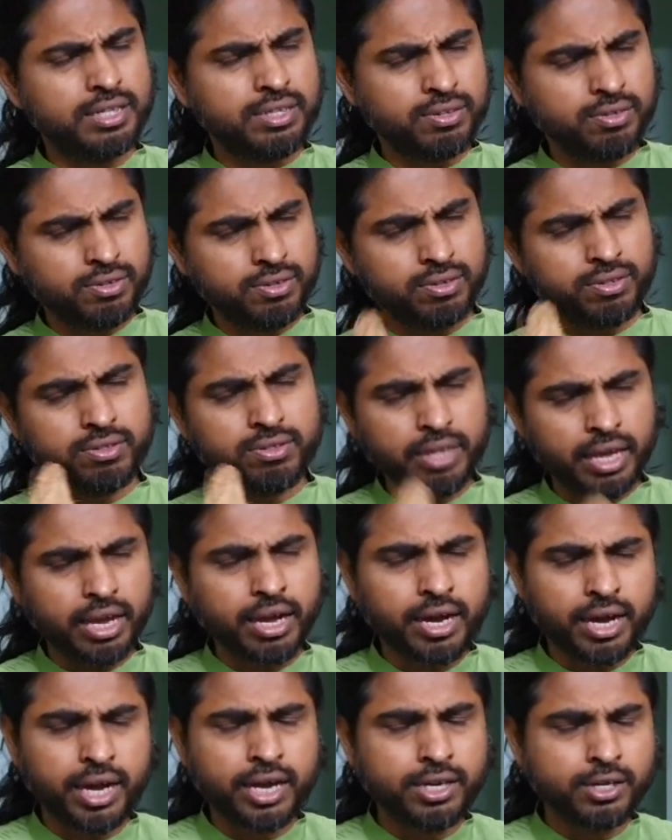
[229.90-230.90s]
இது
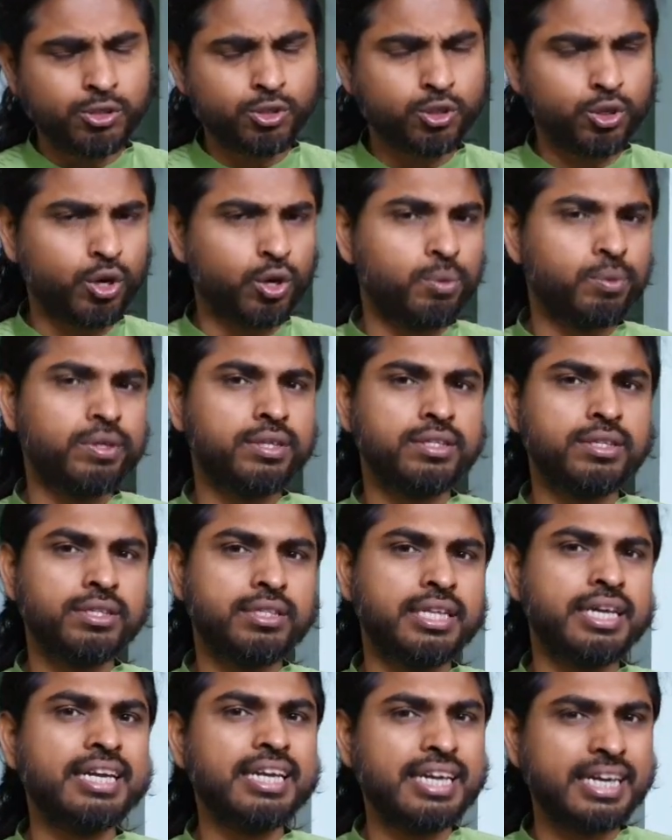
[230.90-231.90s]
தேங்காய்ன்னு சொல்லுவோம் இது
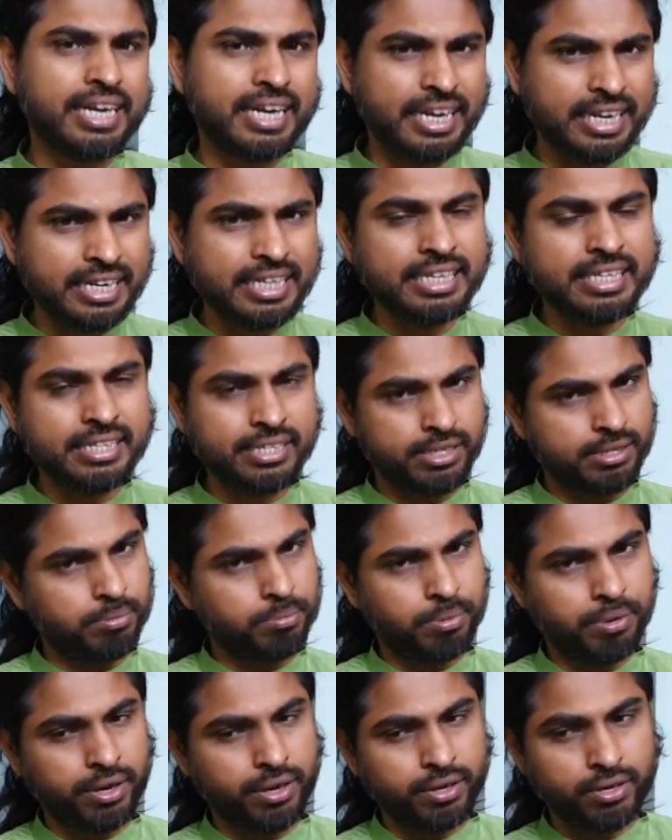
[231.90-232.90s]
தென்னங்கனி இதுக்கு
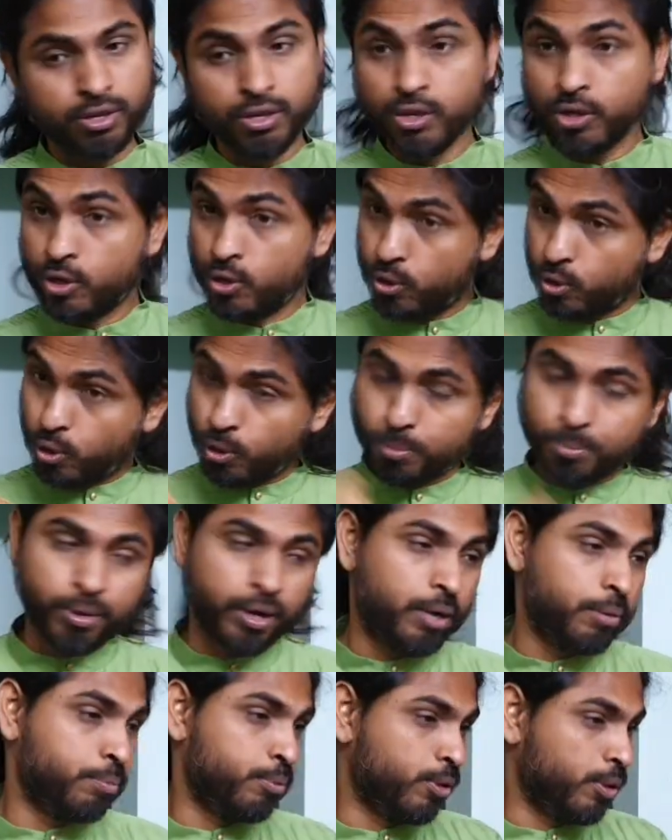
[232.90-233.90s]
பேர் ரொம்ப
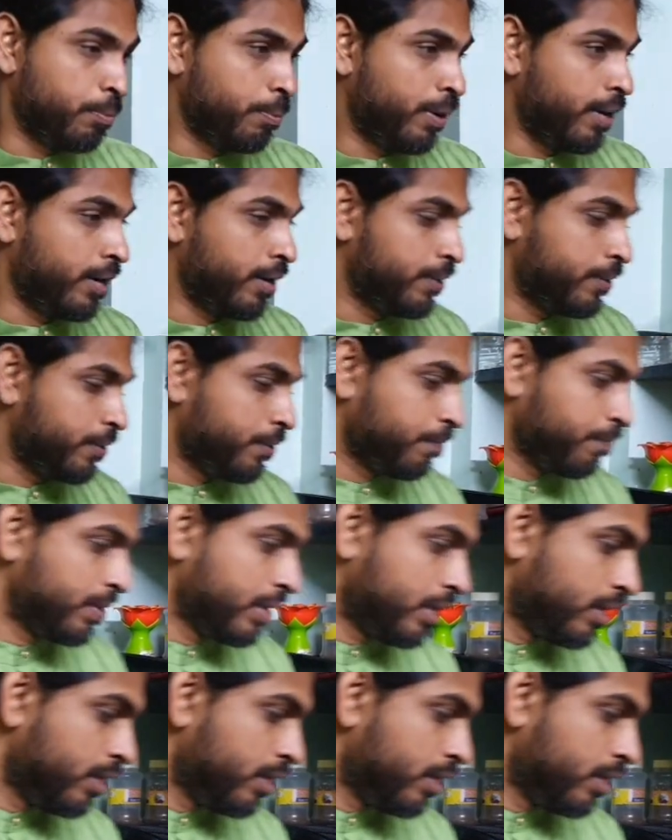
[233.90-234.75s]
அற்புதமானது